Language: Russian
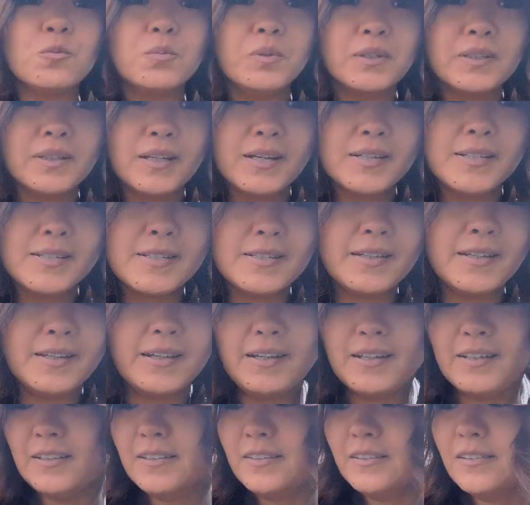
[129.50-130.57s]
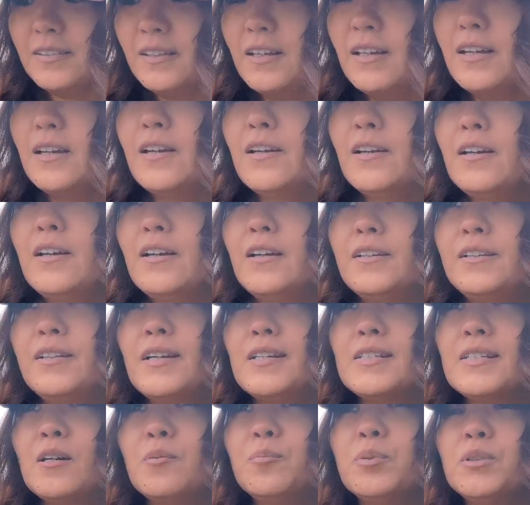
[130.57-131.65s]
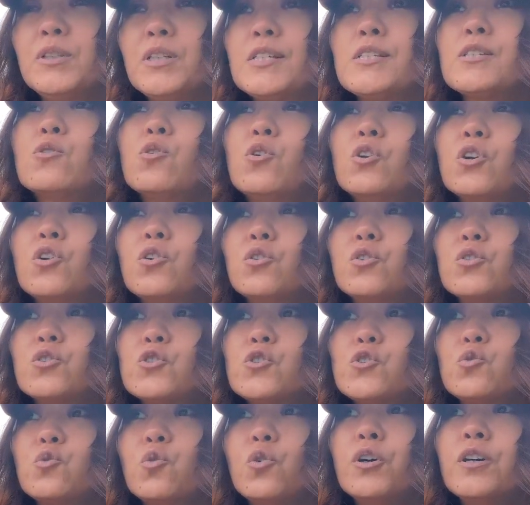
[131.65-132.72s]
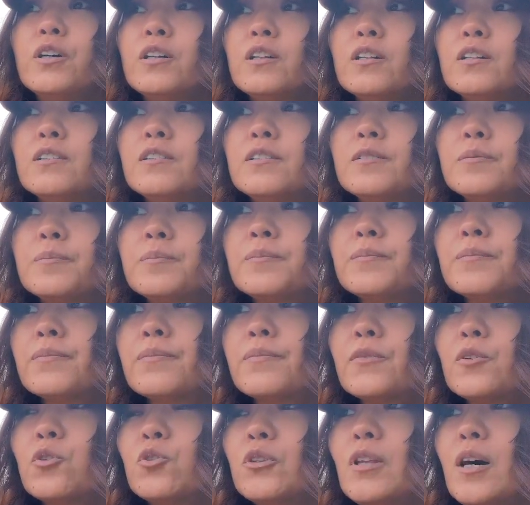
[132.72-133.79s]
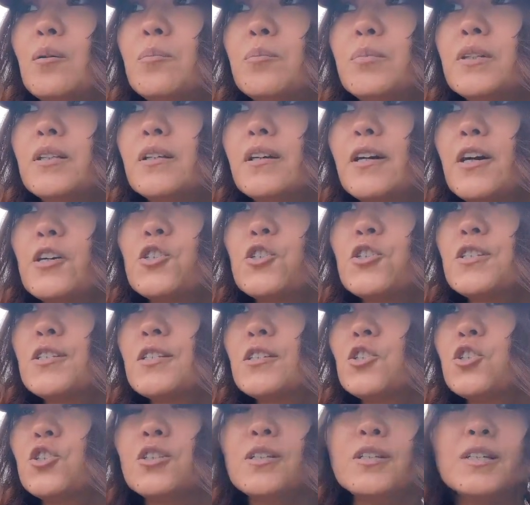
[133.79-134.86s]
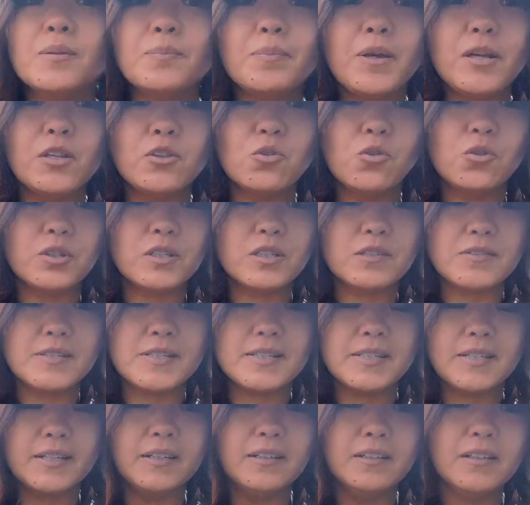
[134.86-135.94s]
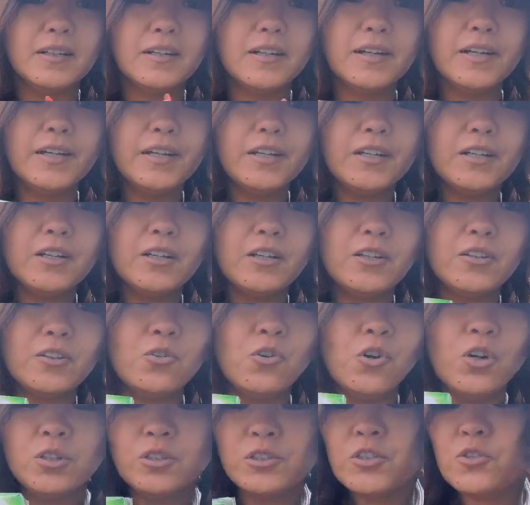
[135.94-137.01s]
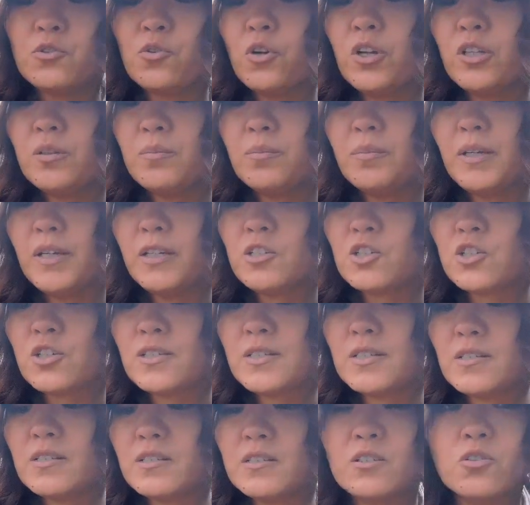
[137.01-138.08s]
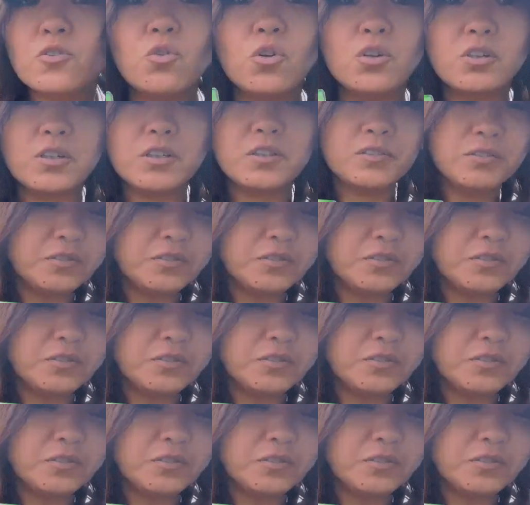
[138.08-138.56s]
был на сейле, я забыла сколько он стоил, но там было, кажется, 4-5 долларов сейл, но он стоит меньше 10 долларов,